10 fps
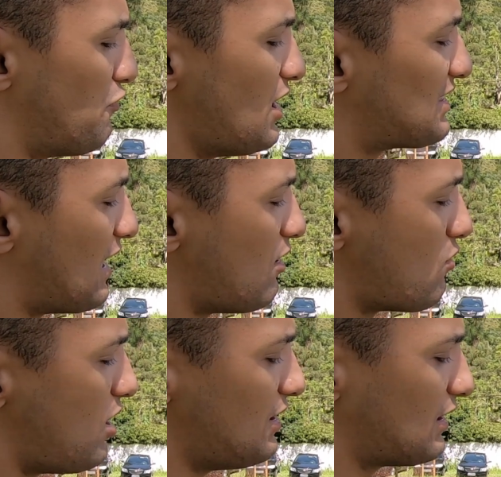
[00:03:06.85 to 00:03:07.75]
vou entrar com a
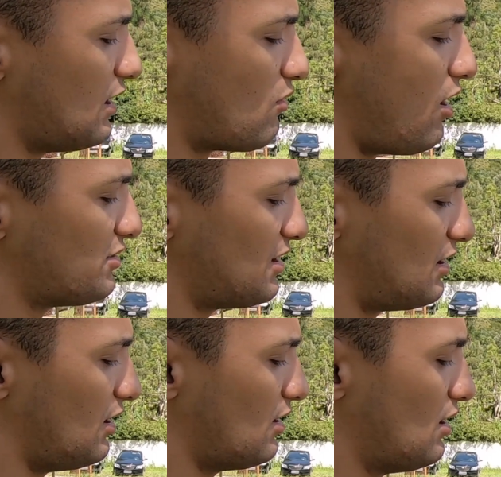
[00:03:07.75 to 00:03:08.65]
corda aqui, com a alça
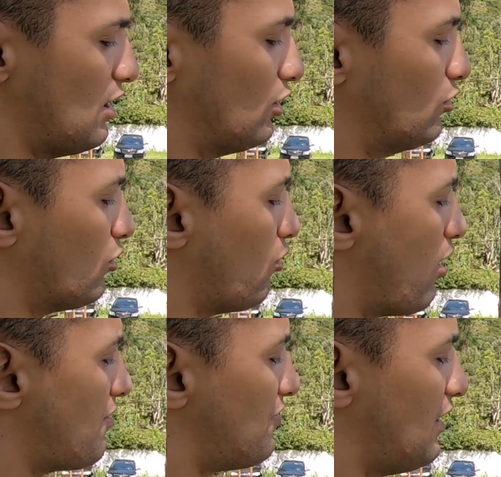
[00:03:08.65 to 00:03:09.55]
aqui. No
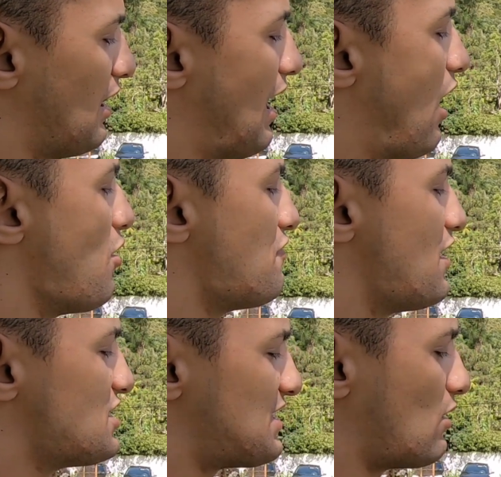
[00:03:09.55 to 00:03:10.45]
9, ao
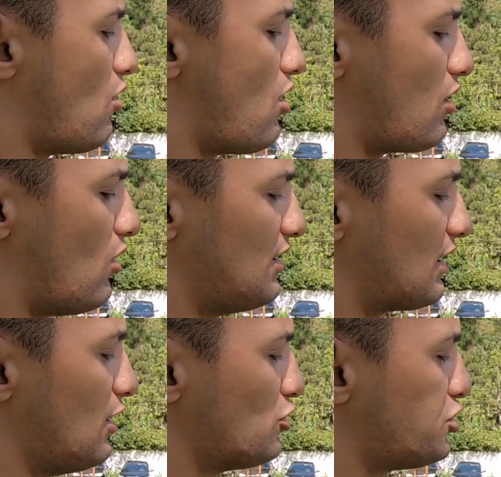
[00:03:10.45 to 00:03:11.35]
invés de entrar com a corda
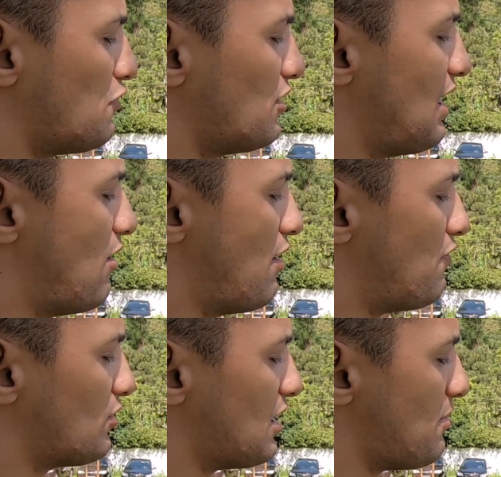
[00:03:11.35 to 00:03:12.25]
aqui, eu só vou dar uma
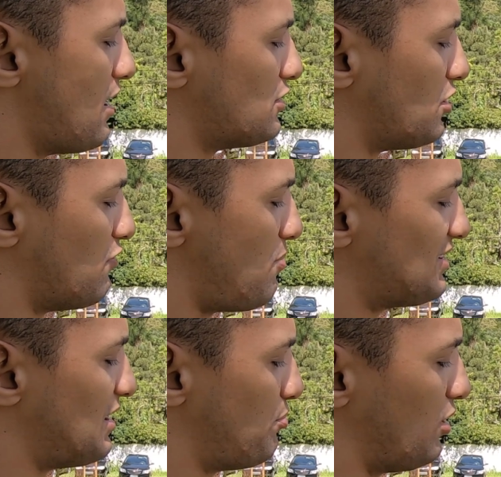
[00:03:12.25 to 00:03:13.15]
volta a mais, ó. Vou
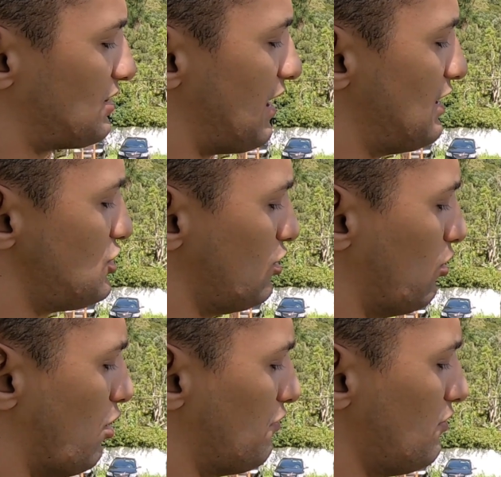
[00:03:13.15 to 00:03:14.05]
passar por trás de
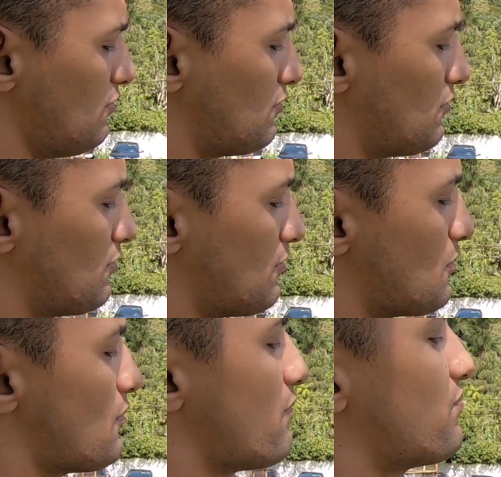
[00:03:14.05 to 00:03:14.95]
novo.
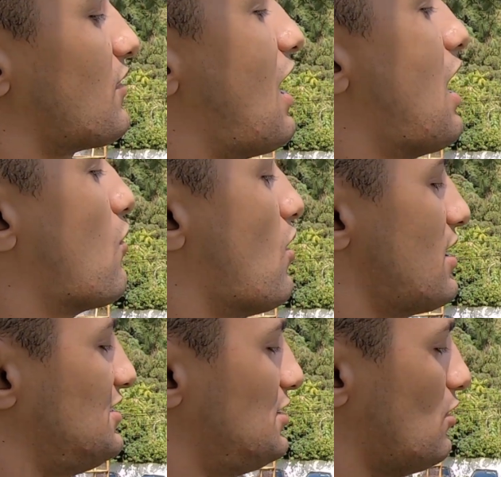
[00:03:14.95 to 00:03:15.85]

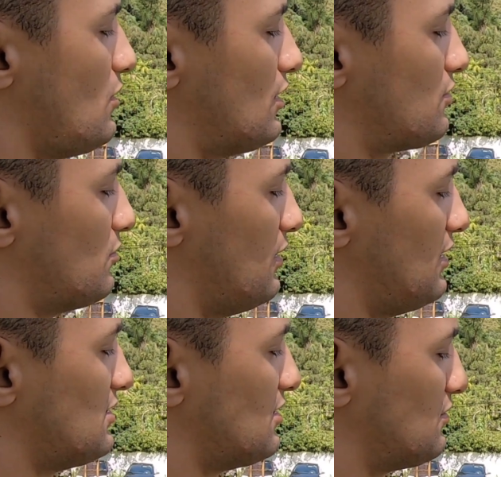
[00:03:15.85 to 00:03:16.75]
Agora sim eu entro,
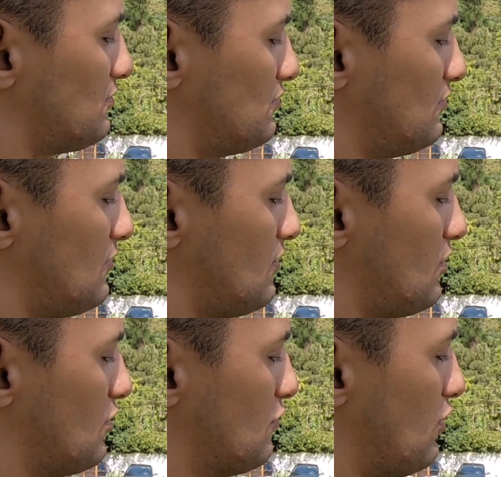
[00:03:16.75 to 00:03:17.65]
beleza?
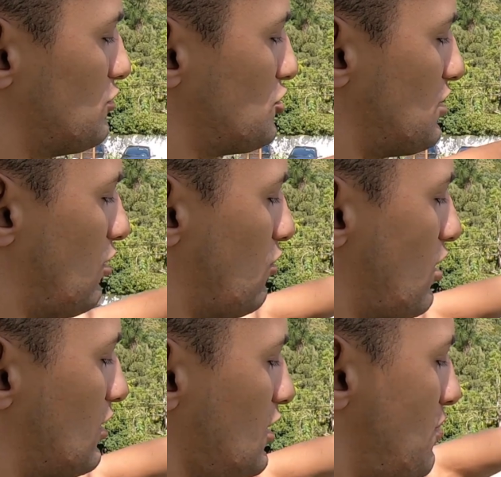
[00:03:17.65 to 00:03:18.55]
Vou ajustar o nó
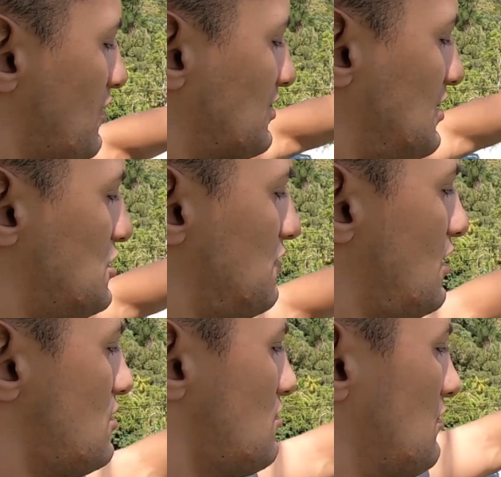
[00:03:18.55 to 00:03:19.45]
aqui para vocês
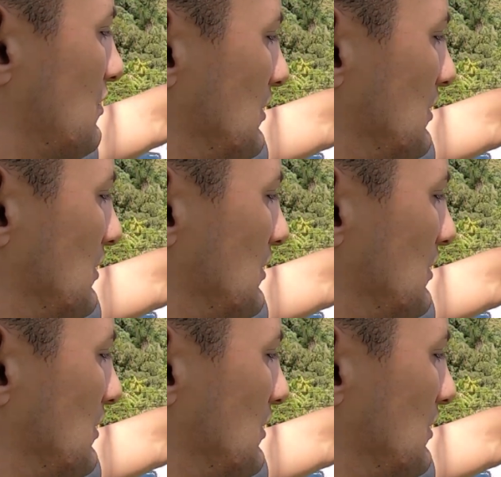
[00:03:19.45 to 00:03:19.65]
vejam